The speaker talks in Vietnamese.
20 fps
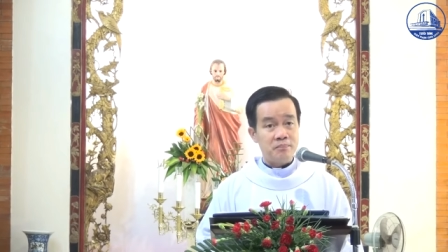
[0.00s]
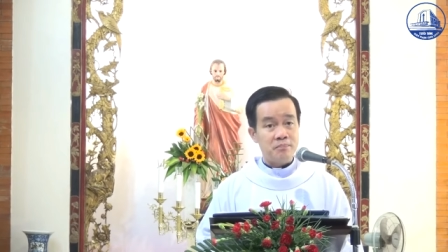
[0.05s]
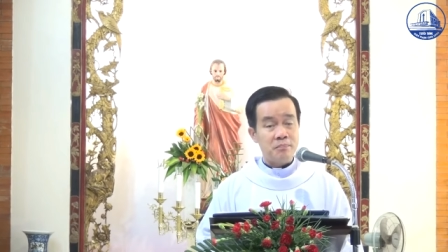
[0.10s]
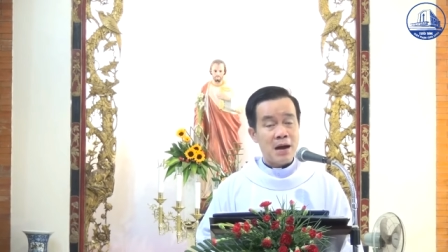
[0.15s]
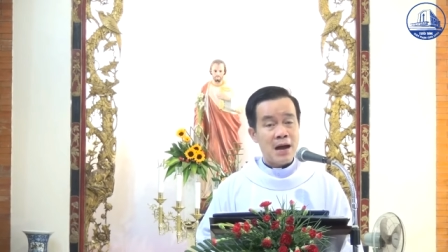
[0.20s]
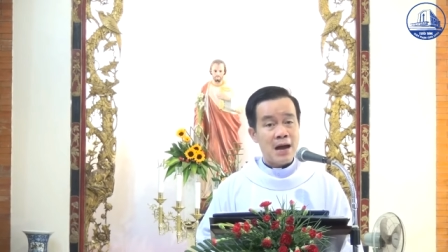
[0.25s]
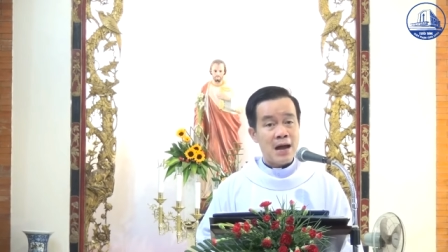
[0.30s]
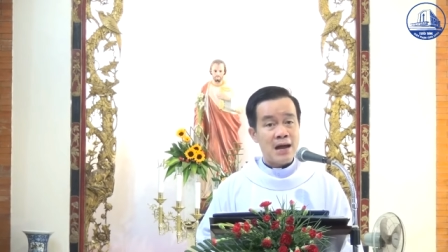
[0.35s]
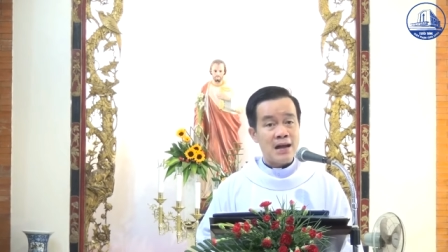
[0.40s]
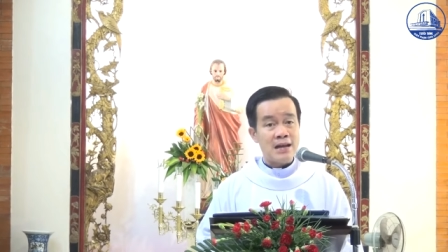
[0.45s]

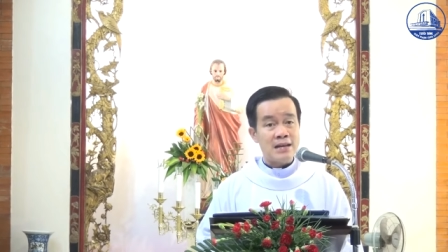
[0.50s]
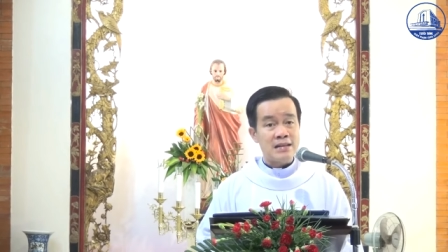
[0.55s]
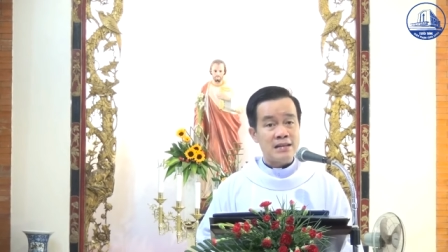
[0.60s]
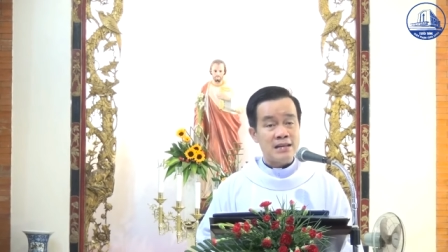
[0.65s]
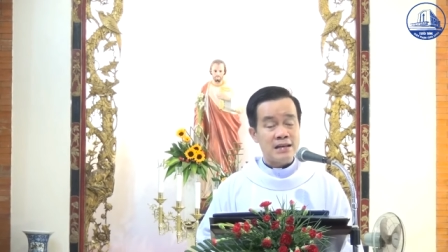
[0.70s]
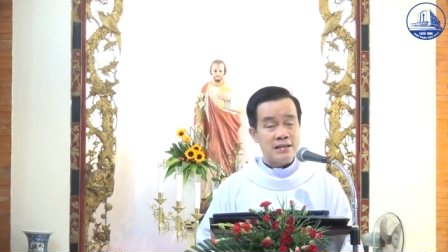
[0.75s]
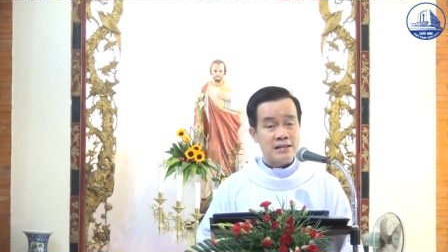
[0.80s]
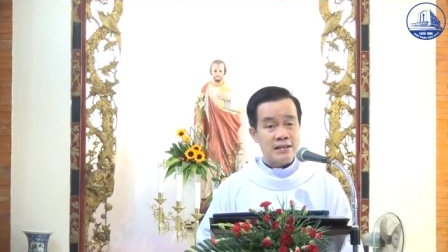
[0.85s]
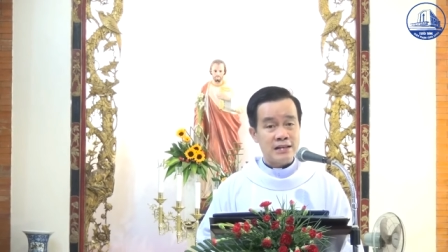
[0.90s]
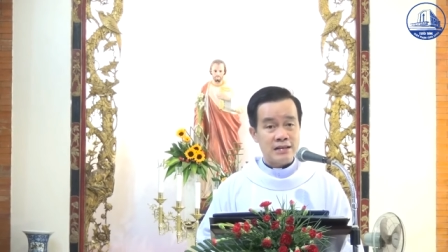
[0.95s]
ba
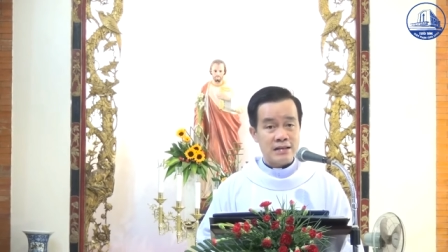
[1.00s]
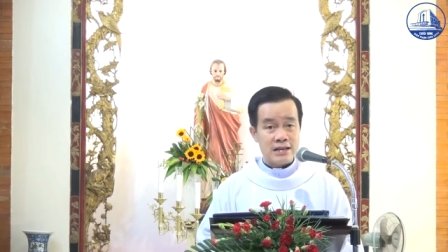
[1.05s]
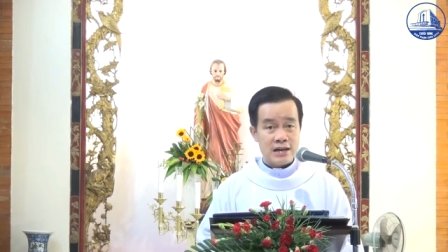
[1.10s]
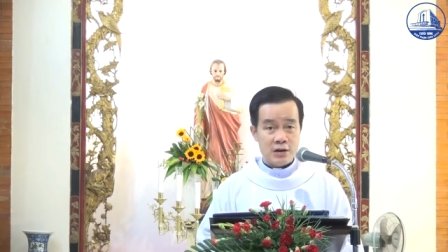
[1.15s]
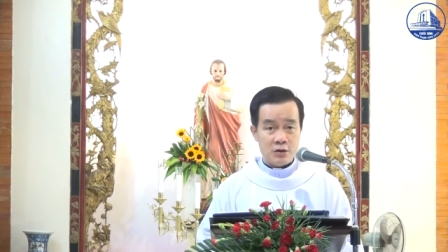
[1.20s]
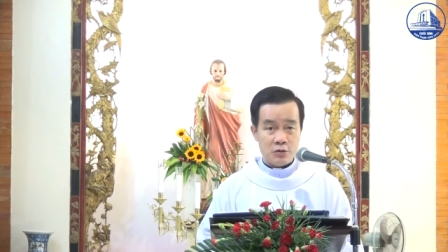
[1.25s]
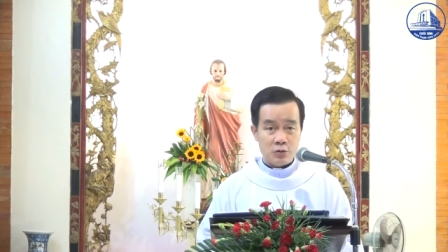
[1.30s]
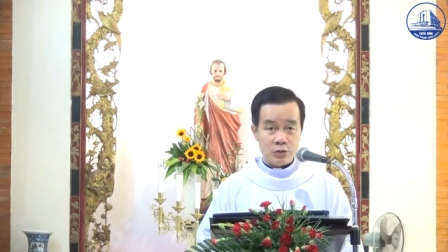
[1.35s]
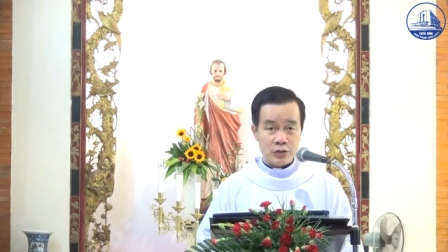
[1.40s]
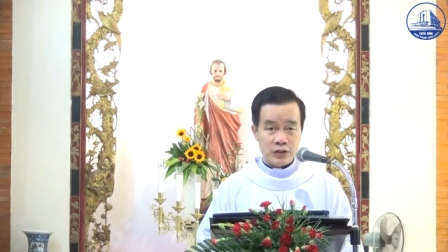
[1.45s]
nhân đức
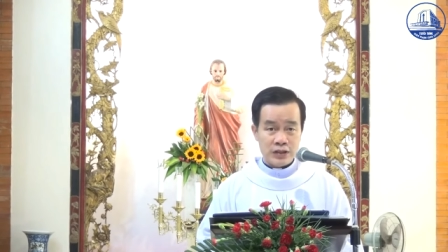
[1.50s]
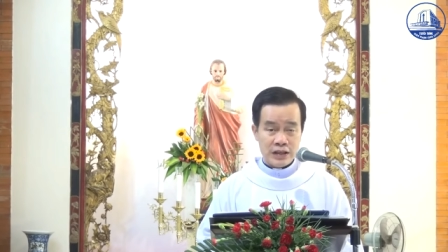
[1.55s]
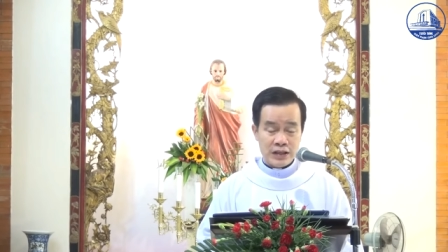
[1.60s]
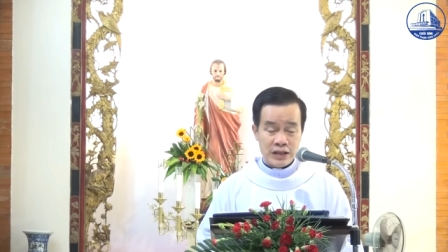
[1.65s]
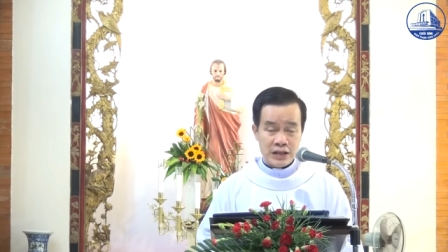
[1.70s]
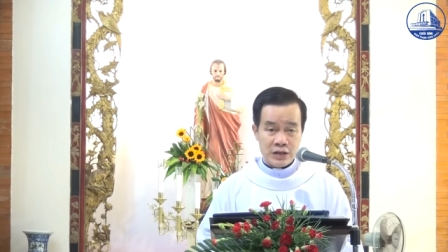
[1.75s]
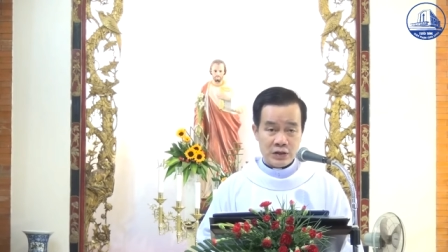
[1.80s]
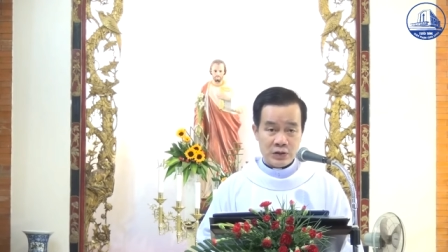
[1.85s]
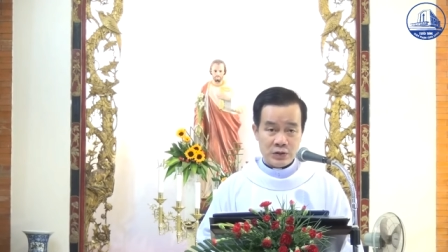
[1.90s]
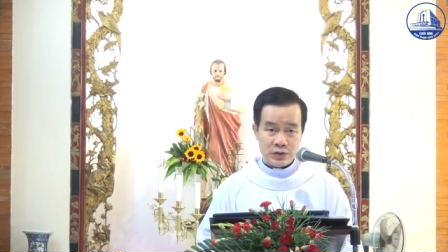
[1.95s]
đầu
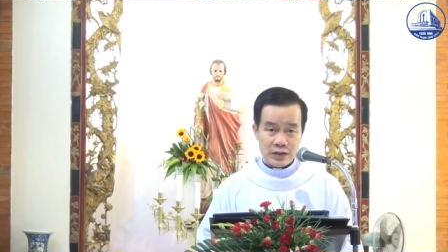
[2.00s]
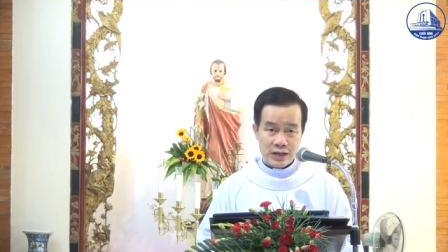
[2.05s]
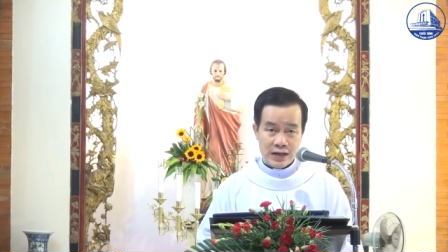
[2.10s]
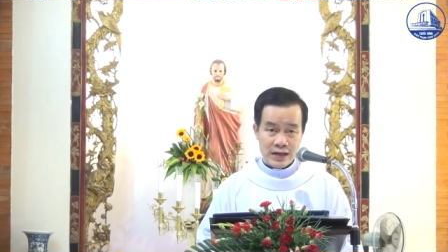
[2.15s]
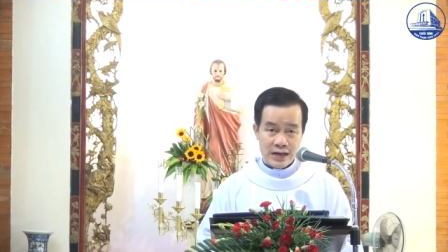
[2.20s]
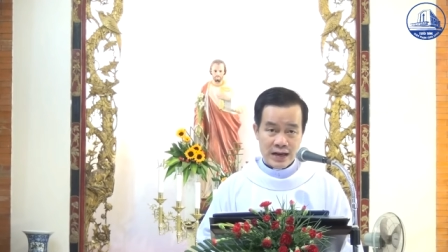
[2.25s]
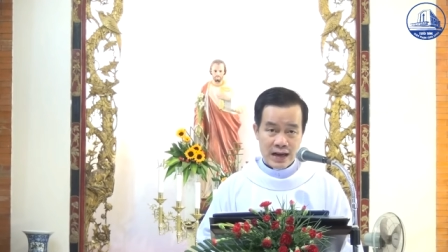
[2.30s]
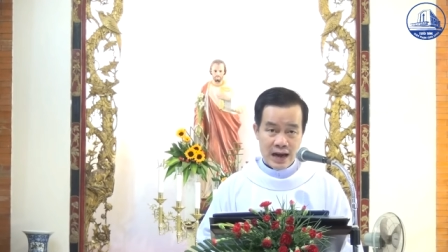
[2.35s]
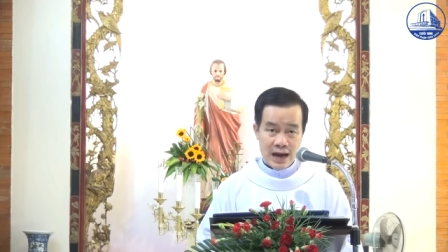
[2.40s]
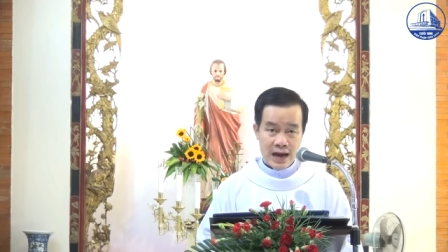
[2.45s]
tiên của
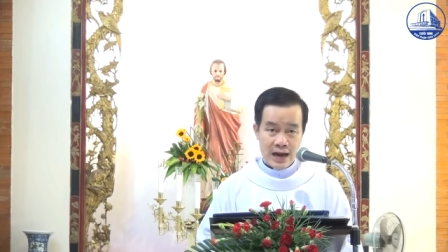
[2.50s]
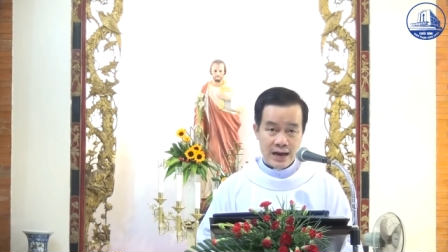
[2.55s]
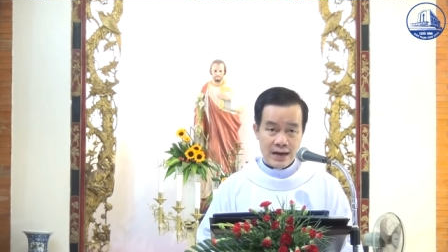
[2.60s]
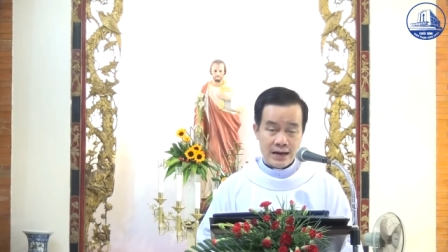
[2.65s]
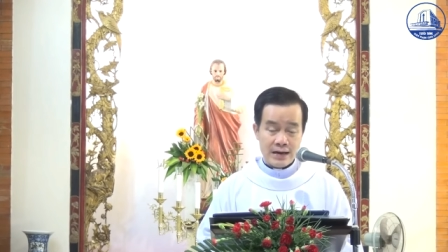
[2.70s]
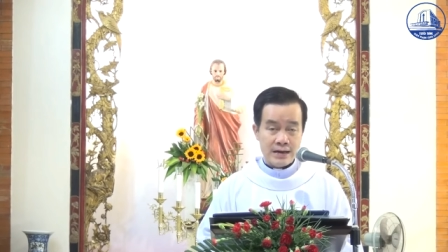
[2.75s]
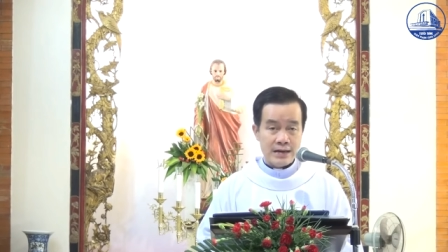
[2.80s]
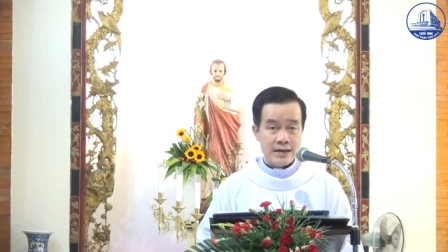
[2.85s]
thánh cả